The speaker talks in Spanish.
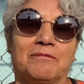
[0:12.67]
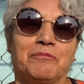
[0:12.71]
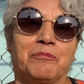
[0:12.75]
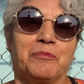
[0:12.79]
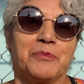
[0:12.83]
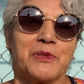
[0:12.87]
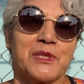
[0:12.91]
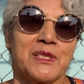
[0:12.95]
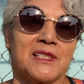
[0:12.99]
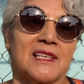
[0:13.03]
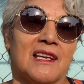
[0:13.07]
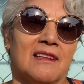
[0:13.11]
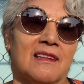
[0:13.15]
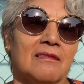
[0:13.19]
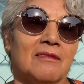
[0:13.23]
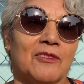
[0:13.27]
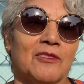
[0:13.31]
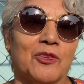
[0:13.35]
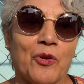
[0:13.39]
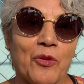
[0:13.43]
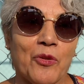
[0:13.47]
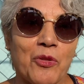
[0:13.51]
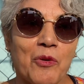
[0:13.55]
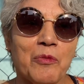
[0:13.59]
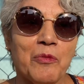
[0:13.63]
pues que
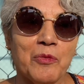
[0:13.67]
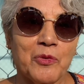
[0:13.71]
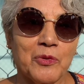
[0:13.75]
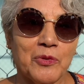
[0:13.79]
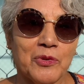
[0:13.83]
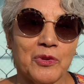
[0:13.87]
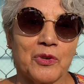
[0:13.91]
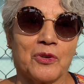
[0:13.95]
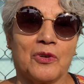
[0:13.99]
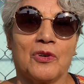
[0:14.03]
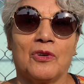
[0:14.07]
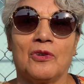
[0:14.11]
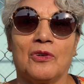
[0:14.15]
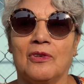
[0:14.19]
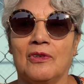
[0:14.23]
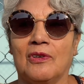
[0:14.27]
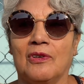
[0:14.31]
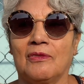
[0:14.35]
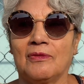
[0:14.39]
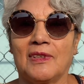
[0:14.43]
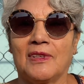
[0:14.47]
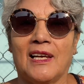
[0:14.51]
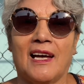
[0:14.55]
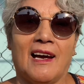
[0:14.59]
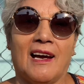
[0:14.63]
todo mundo
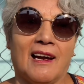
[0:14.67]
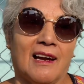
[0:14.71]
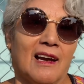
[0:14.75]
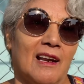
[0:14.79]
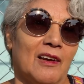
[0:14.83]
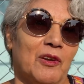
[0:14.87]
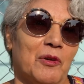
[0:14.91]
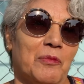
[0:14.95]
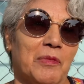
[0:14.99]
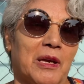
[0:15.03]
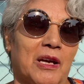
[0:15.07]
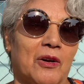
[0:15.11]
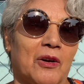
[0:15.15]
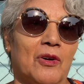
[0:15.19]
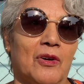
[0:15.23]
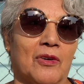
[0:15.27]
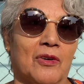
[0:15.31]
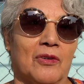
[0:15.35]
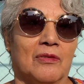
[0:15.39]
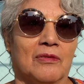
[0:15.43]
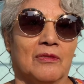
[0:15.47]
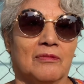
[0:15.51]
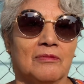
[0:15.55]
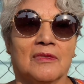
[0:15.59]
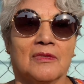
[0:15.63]
haga lo mejor,
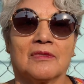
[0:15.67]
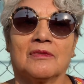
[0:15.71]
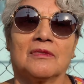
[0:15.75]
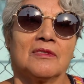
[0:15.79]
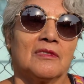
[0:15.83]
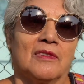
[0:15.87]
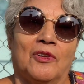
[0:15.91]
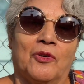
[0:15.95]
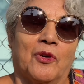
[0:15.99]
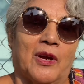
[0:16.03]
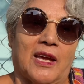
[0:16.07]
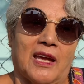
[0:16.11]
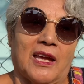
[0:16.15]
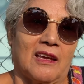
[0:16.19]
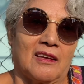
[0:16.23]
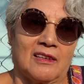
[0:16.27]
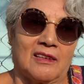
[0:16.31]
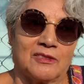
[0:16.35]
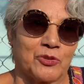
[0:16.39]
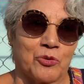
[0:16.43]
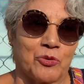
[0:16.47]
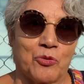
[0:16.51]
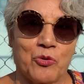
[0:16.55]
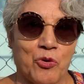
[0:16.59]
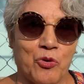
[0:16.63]
lo que
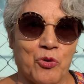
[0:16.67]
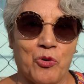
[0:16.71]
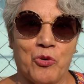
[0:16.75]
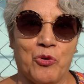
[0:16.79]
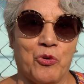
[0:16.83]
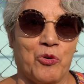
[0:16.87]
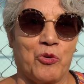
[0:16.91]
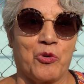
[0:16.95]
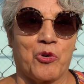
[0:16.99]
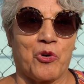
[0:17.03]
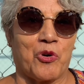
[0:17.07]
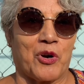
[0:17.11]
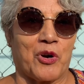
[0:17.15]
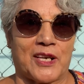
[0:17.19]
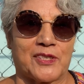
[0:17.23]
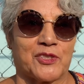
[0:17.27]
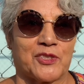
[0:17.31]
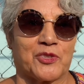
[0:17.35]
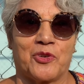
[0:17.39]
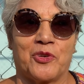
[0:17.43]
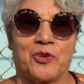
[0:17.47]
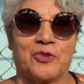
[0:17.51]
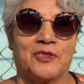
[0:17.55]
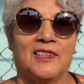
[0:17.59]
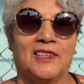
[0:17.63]
su
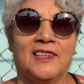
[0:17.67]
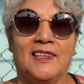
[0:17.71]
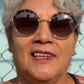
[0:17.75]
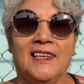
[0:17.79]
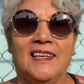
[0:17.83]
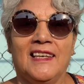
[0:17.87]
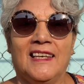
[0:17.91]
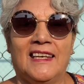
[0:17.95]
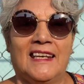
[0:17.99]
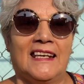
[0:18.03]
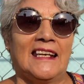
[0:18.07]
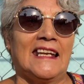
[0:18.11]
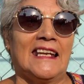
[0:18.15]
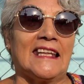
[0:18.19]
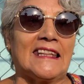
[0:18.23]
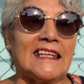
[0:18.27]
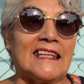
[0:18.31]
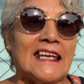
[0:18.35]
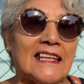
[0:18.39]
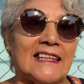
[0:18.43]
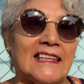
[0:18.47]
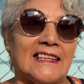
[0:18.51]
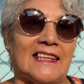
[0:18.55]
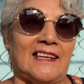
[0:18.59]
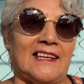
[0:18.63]
corazón le
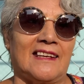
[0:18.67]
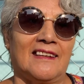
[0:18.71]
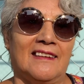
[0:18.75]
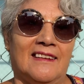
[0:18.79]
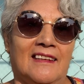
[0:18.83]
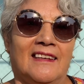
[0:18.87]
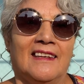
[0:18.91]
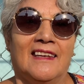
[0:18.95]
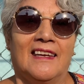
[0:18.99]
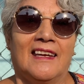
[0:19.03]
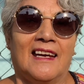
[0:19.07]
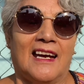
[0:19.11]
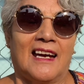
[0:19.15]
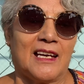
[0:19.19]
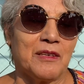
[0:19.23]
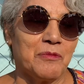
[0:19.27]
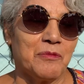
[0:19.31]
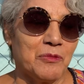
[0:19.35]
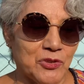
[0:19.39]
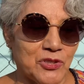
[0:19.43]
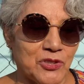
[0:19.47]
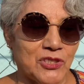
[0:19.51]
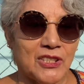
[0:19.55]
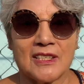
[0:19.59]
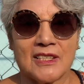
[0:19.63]
dicte. Hay
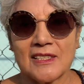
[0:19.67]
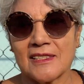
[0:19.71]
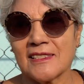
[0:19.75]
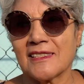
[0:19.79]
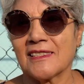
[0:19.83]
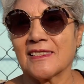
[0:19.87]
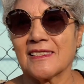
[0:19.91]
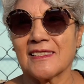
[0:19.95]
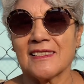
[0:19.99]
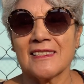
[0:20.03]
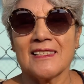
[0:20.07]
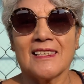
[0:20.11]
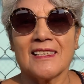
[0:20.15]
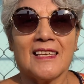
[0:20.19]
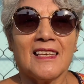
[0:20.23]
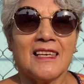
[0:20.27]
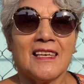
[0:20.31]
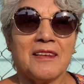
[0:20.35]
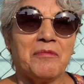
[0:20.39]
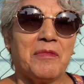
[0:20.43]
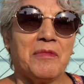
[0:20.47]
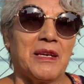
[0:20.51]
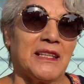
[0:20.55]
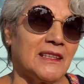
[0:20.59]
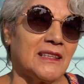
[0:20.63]
muchas
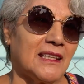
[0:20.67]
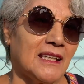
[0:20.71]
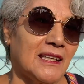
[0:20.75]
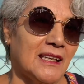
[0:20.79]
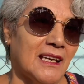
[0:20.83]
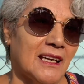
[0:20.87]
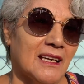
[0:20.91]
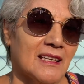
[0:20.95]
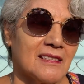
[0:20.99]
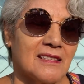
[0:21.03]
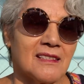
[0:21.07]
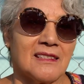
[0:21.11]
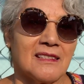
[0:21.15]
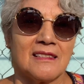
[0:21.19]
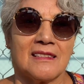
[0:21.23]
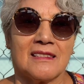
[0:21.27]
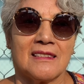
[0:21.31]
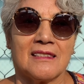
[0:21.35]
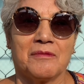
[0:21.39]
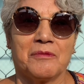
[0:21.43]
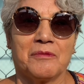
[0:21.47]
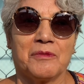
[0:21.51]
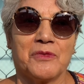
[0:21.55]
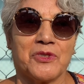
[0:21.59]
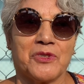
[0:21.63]
mentiras,
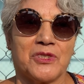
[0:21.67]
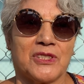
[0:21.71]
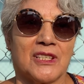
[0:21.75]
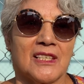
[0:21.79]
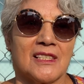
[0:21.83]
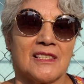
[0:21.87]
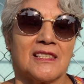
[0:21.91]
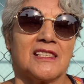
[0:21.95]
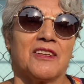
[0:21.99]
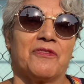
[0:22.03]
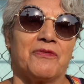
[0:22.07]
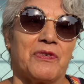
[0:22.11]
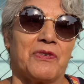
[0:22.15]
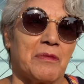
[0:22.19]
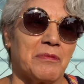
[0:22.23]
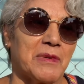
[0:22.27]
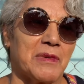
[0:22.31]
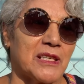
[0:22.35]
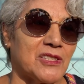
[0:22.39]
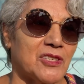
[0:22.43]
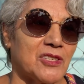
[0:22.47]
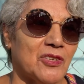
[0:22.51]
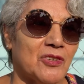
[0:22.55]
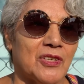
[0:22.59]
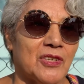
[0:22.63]
muchas
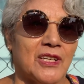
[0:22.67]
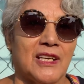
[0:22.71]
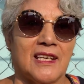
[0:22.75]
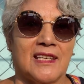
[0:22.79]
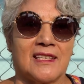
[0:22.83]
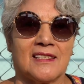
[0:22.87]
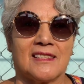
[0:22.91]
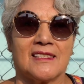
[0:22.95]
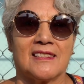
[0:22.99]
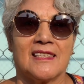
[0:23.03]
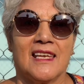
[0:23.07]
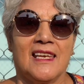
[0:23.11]
difamaciones